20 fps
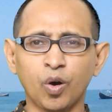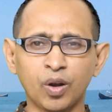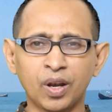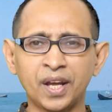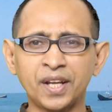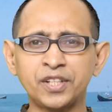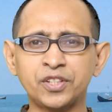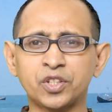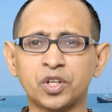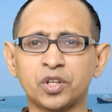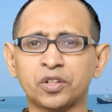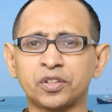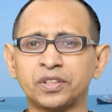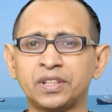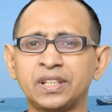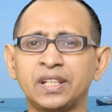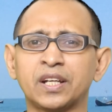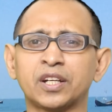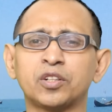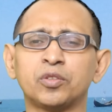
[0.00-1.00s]
অনলাইন
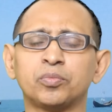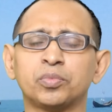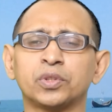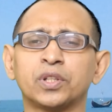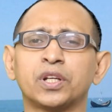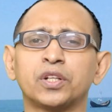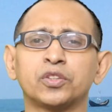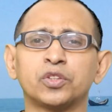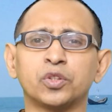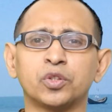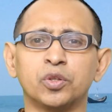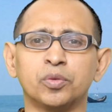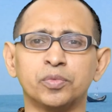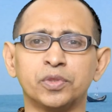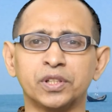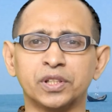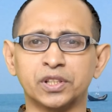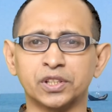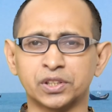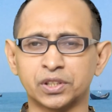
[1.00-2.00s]
জগতেই এখন প্রধানত
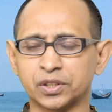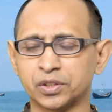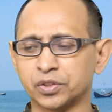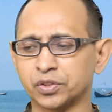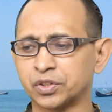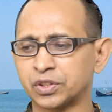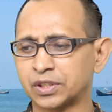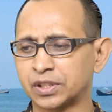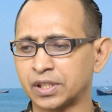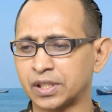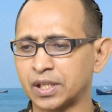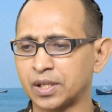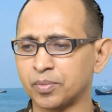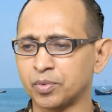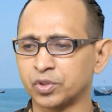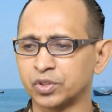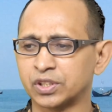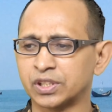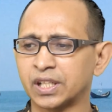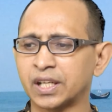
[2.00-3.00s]
কমিউনিকেশন হচ্ছে
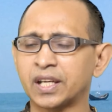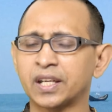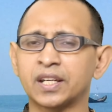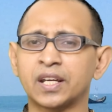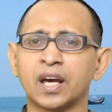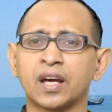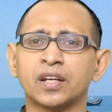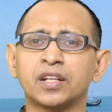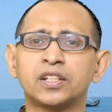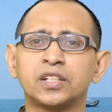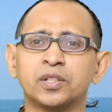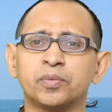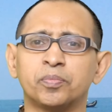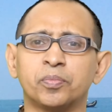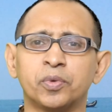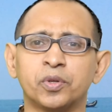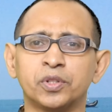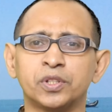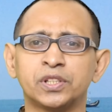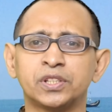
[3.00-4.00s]
এবং সেখানে আরেকটি
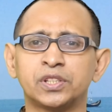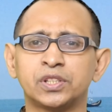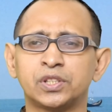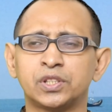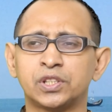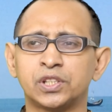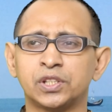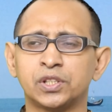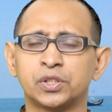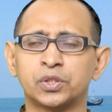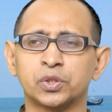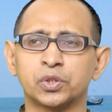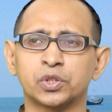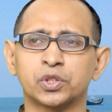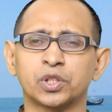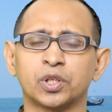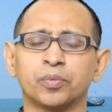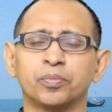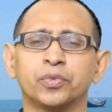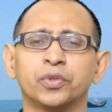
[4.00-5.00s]
পরিচিত
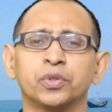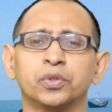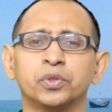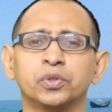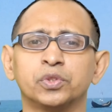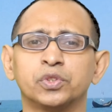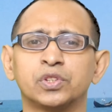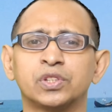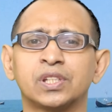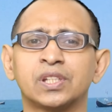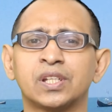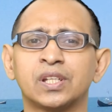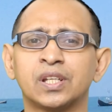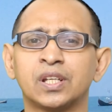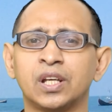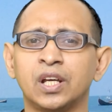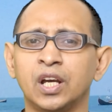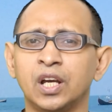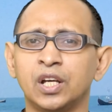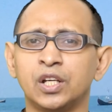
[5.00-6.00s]
শব্দ হচ্ছে
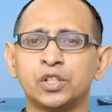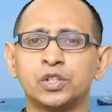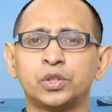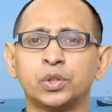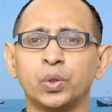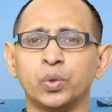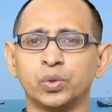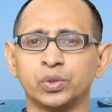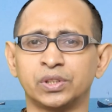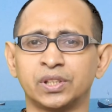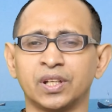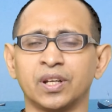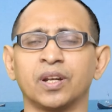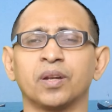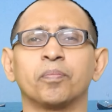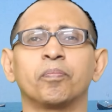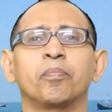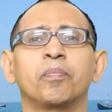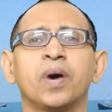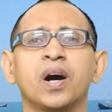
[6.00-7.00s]
সোশ্যাল
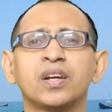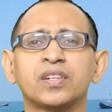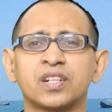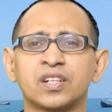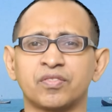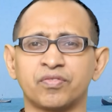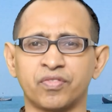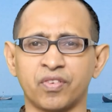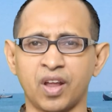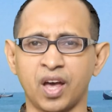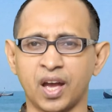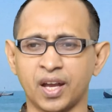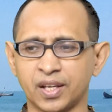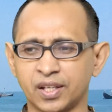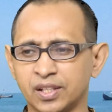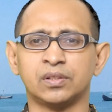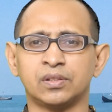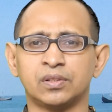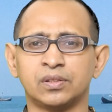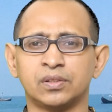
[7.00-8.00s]
বাটারফ্লাই
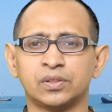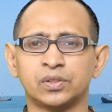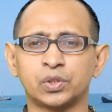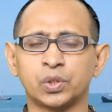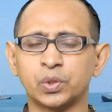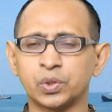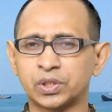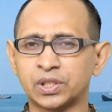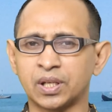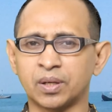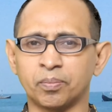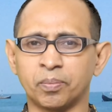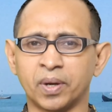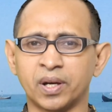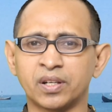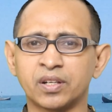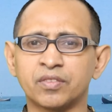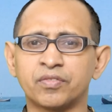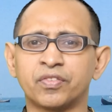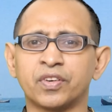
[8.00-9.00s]
সোশ্যাল
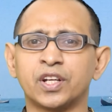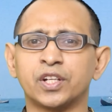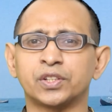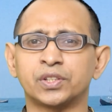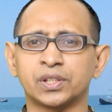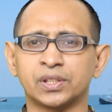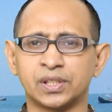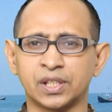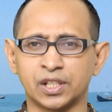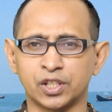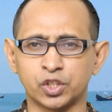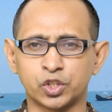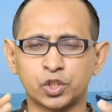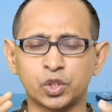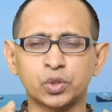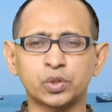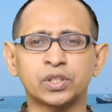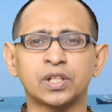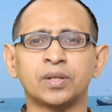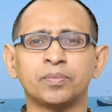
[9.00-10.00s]
বাটারফ্লাই হচ্ছে যারা
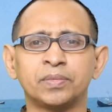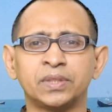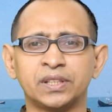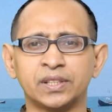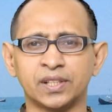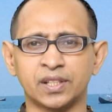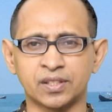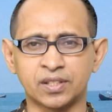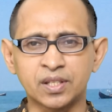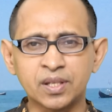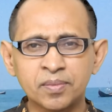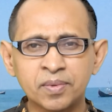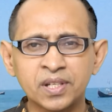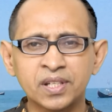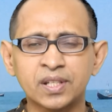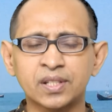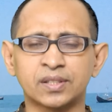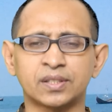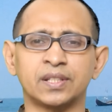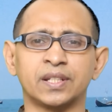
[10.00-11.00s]
সোশ্যাল মিডিয়ায়
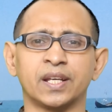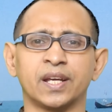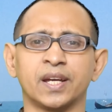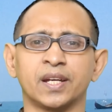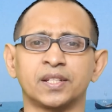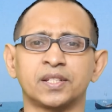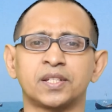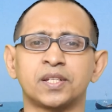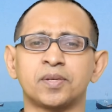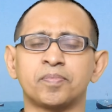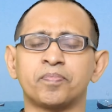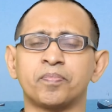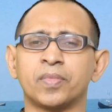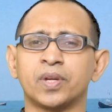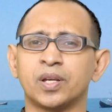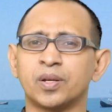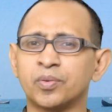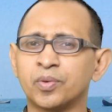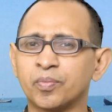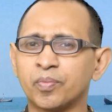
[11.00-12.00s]
ট্রেমেন্ডাসলি অ্যাক্টিভ
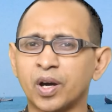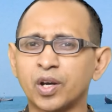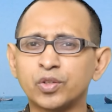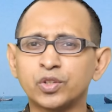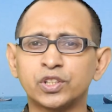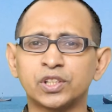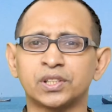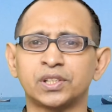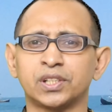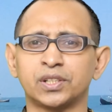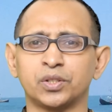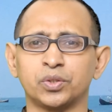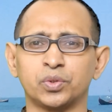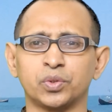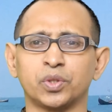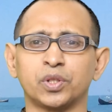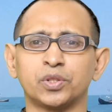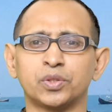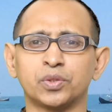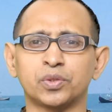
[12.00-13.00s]
এবং মানুষের সাথে
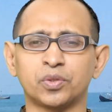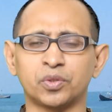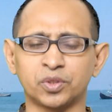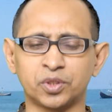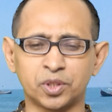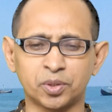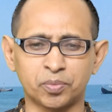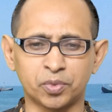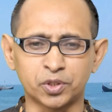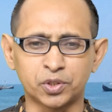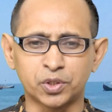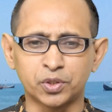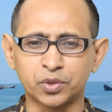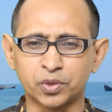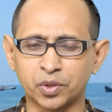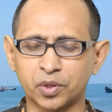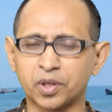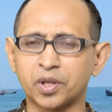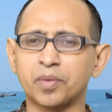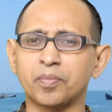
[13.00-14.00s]
যোগাযোগ করতে
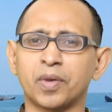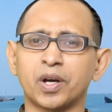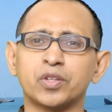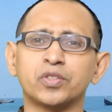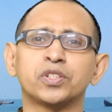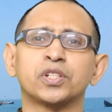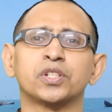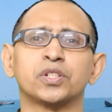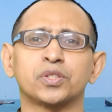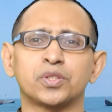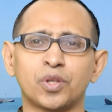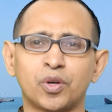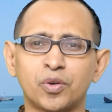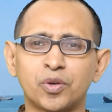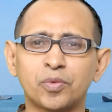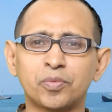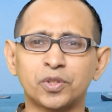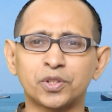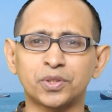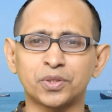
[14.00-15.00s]
পছন্দ করে মানুষের
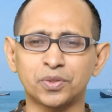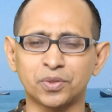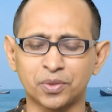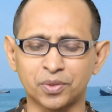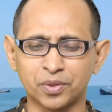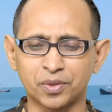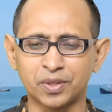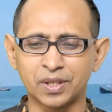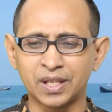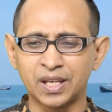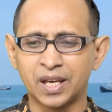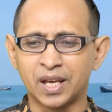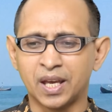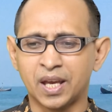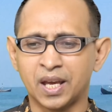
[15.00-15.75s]
সঙ্গ পছন্দ করে